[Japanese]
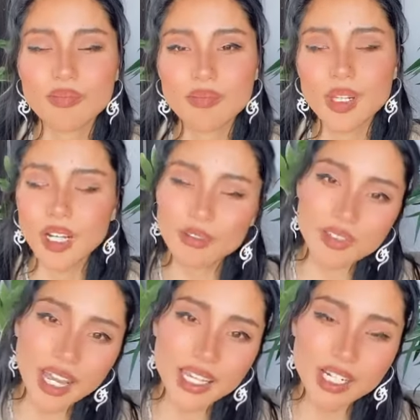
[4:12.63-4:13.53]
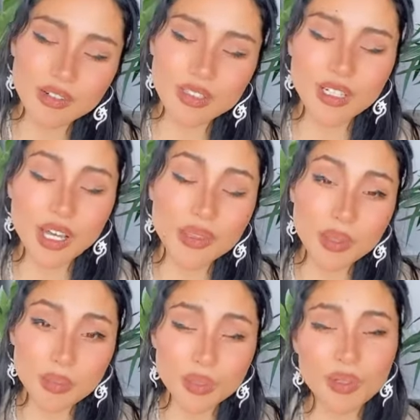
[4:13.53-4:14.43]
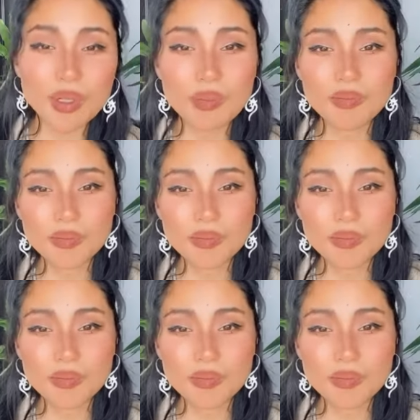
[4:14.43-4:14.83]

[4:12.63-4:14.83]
だから不快なことがあっても